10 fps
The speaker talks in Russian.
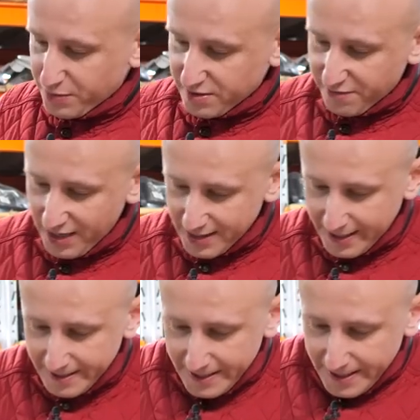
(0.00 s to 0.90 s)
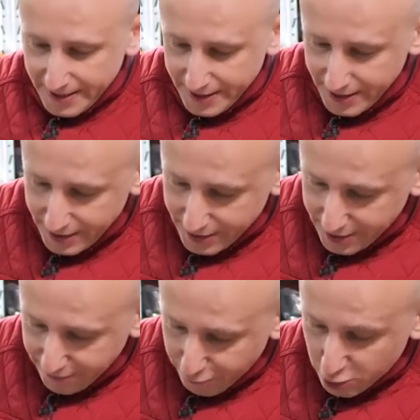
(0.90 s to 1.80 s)
распредвала и
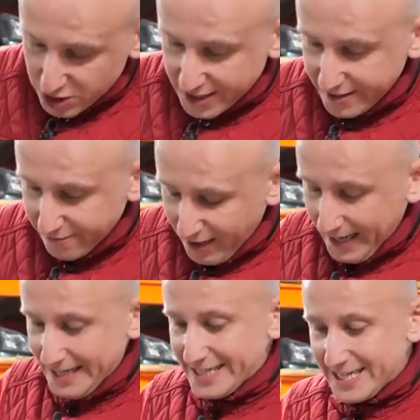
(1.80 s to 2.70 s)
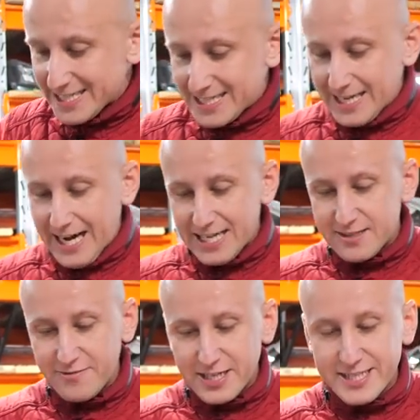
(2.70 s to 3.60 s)
его шкива. Если
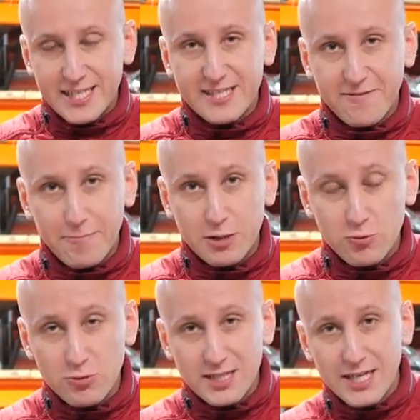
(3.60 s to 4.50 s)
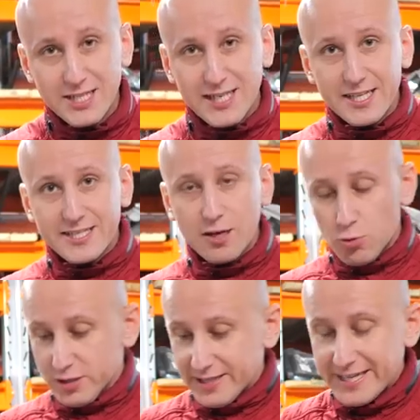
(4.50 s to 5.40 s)
отверстия совпадут, значит они
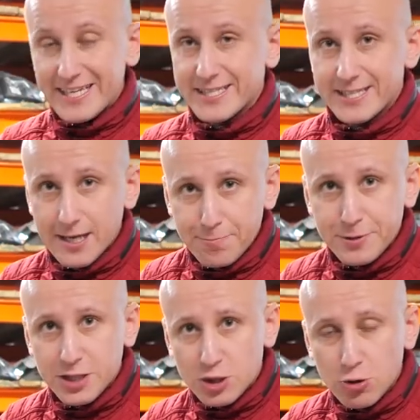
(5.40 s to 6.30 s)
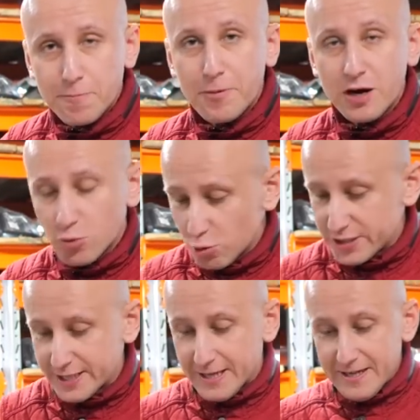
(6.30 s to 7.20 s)
соосны. И цепь еще
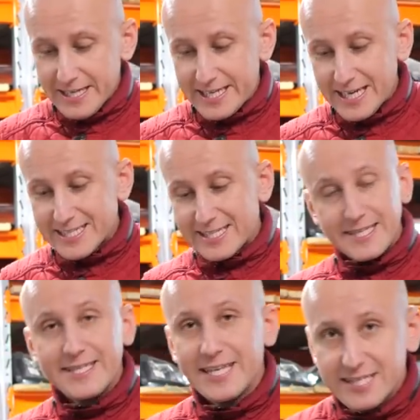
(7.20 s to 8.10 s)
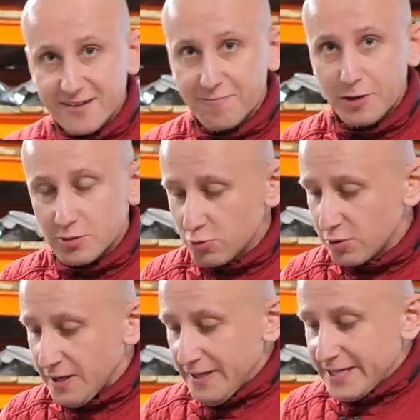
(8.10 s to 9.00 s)
походит. Если не
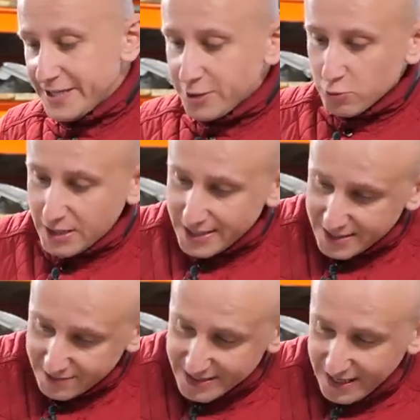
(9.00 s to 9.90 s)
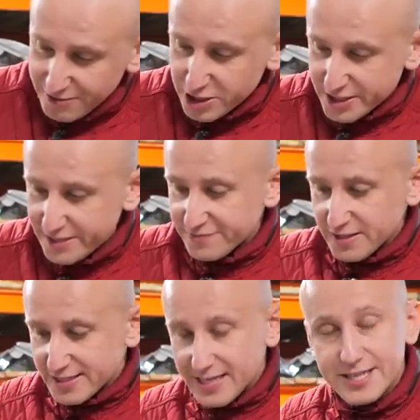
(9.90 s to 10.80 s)
совпадут и не удастся вставить штифт,
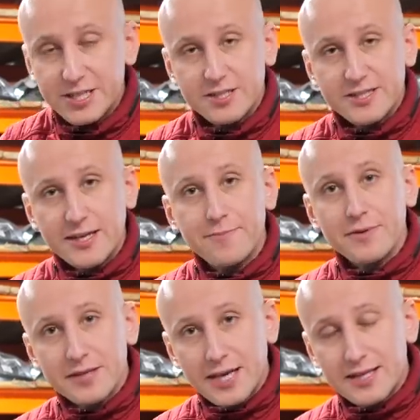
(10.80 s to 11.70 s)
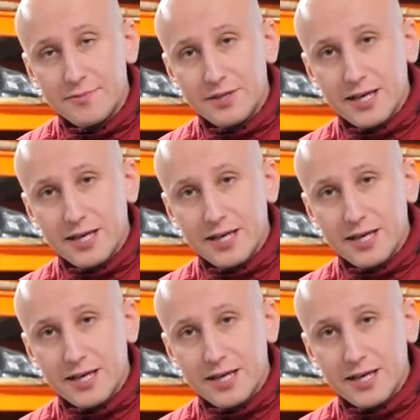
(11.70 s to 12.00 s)
значит цепь надо